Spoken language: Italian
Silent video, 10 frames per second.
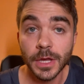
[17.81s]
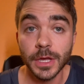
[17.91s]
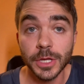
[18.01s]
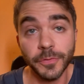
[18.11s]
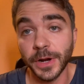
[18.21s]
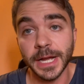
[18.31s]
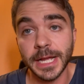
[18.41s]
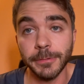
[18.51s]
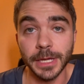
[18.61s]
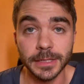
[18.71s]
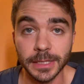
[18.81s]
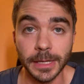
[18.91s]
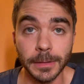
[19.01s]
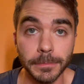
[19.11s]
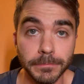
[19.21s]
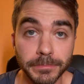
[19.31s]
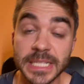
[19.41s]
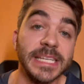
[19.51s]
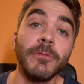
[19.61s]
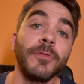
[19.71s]
Io francamente
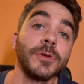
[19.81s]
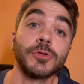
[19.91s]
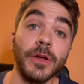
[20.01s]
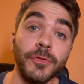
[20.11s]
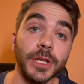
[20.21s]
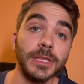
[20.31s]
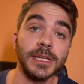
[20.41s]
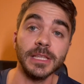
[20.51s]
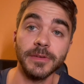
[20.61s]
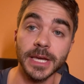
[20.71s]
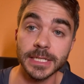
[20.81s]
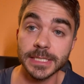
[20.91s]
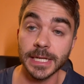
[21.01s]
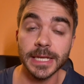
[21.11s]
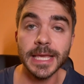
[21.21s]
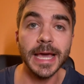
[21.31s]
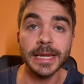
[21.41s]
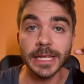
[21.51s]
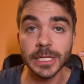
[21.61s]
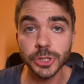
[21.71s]
pensavo fosse una Fiorentina diversa. Ieri
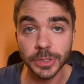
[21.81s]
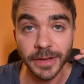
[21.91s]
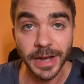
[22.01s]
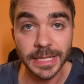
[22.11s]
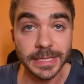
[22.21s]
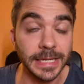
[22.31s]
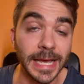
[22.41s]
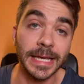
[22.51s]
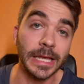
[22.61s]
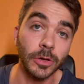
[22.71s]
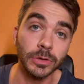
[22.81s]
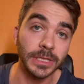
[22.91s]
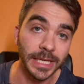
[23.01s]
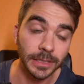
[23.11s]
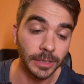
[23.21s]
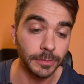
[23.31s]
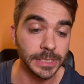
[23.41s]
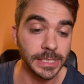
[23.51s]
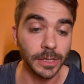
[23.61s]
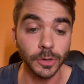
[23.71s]
nel giorno avanti neanche l'ho detta
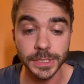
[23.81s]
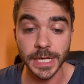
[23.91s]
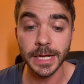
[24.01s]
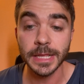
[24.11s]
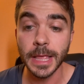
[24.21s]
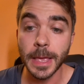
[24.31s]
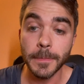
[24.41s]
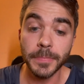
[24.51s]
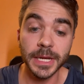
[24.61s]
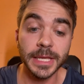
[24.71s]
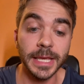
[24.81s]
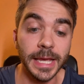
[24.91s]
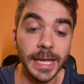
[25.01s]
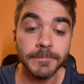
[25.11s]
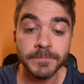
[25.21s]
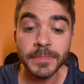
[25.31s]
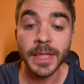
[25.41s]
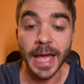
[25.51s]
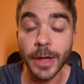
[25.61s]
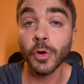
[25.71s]
questa cosa perché
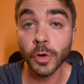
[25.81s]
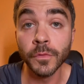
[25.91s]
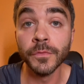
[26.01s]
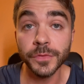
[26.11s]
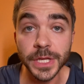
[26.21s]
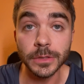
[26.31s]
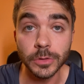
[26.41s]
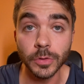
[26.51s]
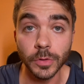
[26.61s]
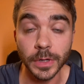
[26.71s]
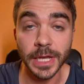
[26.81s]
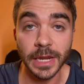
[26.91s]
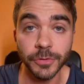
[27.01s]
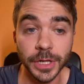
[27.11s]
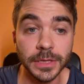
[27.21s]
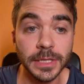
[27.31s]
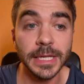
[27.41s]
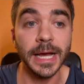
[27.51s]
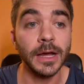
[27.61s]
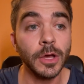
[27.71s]
ero convinto che la
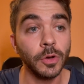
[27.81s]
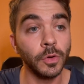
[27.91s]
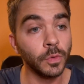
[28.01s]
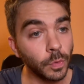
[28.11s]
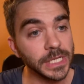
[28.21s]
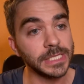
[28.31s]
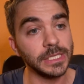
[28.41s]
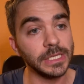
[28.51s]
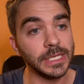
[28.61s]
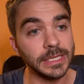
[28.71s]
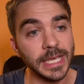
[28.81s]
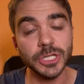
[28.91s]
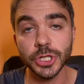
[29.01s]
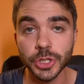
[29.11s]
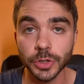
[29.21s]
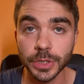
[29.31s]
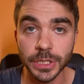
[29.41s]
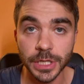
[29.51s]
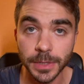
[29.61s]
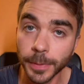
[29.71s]
Fiorentina con questi 10
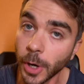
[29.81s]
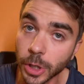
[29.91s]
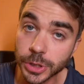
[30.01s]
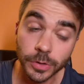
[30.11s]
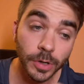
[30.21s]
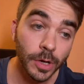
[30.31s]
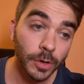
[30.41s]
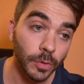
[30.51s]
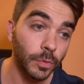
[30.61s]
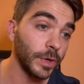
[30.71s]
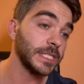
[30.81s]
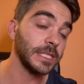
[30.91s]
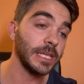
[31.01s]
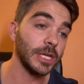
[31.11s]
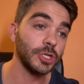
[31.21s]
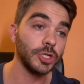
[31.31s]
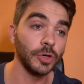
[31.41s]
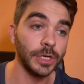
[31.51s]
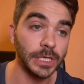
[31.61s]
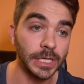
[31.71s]
giorni di riposo con questi dieci
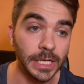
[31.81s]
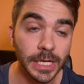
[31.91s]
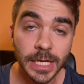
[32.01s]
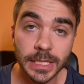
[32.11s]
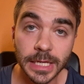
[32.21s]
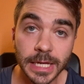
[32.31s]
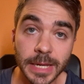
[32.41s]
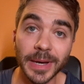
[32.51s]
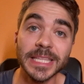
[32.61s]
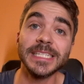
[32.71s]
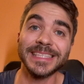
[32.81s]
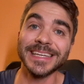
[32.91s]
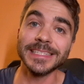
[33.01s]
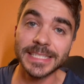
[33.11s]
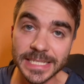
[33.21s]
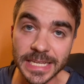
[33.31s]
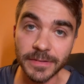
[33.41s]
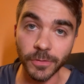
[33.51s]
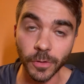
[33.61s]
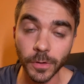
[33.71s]
giorni di clima
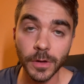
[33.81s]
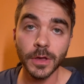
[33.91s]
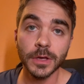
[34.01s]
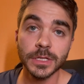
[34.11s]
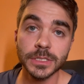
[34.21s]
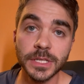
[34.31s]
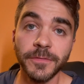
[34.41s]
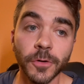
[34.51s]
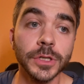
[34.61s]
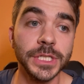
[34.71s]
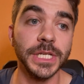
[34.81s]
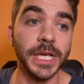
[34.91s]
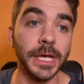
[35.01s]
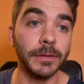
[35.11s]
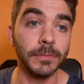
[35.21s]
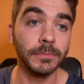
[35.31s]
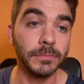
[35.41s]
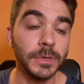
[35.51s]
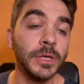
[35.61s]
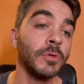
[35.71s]
distensivo si fosse
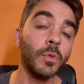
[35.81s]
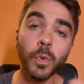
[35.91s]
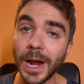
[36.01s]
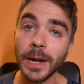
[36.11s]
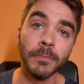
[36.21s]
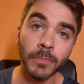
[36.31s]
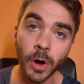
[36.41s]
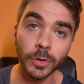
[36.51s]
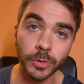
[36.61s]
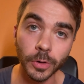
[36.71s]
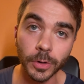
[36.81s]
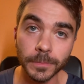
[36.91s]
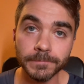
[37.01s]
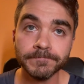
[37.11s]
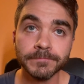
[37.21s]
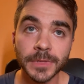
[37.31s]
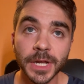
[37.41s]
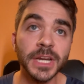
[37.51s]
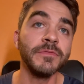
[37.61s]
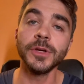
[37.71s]
in un qual modo
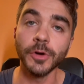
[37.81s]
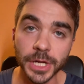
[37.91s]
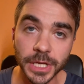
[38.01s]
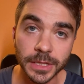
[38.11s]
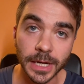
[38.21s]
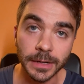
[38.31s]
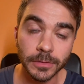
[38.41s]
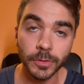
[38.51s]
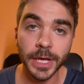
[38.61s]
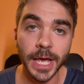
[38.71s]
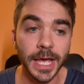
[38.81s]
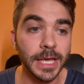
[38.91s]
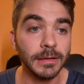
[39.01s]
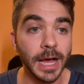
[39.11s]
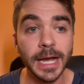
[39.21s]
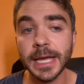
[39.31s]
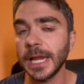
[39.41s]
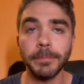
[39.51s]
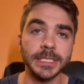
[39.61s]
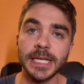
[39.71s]
rinvigorita, ok? Anche
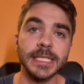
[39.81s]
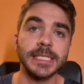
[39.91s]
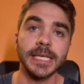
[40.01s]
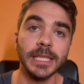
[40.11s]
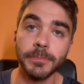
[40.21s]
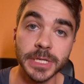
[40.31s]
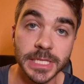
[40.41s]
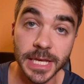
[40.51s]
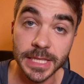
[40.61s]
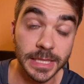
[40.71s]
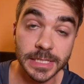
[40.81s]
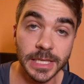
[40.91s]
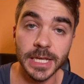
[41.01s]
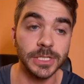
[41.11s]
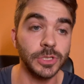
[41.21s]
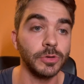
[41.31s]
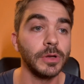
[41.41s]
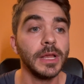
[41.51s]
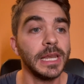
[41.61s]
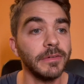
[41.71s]
la presenza del presidente
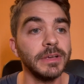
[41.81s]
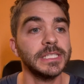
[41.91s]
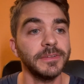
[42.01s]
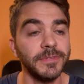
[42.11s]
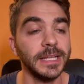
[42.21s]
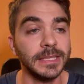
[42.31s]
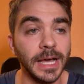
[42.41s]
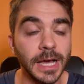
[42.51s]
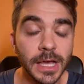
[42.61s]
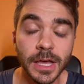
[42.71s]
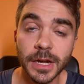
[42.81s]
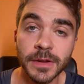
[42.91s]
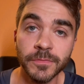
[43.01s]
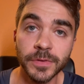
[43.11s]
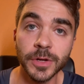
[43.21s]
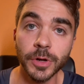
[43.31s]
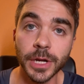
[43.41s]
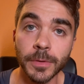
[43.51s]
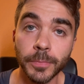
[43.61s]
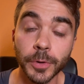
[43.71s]
stesso l'avesse fatta
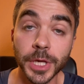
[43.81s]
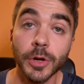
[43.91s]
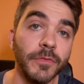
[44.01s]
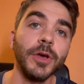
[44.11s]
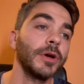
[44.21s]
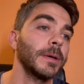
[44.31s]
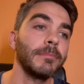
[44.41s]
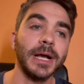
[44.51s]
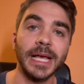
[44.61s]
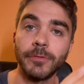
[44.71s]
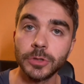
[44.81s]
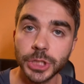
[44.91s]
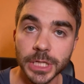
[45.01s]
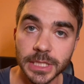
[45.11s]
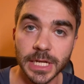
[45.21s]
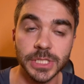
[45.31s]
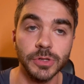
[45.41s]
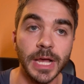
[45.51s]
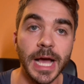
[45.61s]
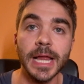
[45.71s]
rinvigorire un pochino. È vero che mancavano certi
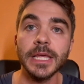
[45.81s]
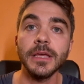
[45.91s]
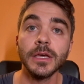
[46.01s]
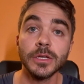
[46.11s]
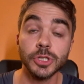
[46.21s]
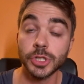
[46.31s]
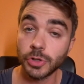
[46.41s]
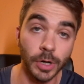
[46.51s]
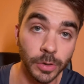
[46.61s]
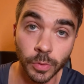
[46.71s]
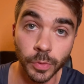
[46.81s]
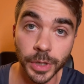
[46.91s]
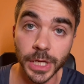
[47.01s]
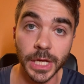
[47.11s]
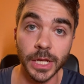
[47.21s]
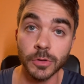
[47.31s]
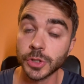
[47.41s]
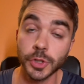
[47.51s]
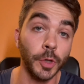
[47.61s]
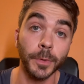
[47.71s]
nazionali, ci sono alcuni che non
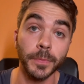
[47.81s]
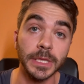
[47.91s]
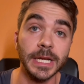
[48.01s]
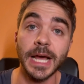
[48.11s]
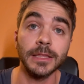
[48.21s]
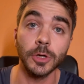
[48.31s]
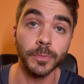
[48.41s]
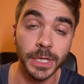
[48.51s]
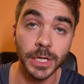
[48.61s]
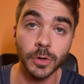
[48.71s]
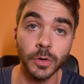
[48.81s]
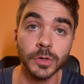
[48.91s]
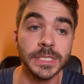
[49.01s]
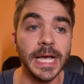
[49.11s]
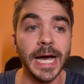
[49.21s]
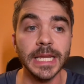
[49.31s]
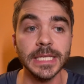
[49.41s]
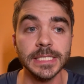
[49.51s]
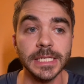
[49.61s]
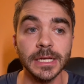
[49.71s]
sono proprio entrati come Nico
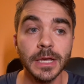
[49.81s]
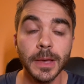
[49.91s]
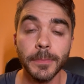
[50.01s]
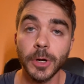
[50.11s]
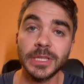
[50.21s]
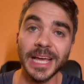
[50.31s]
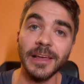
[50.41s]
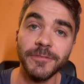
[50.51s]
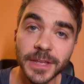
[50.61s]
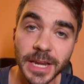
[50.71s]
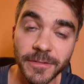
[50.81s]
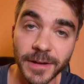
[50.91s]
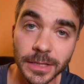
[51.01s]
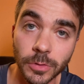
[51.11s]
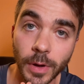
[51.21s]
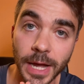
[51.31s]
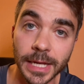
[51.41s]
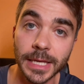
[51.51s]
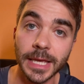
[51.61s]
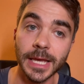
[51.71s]
Gonzales, però te alla fine hai fatto
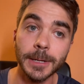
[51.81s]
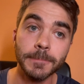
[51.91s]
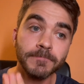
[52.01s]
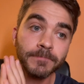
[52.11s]
anche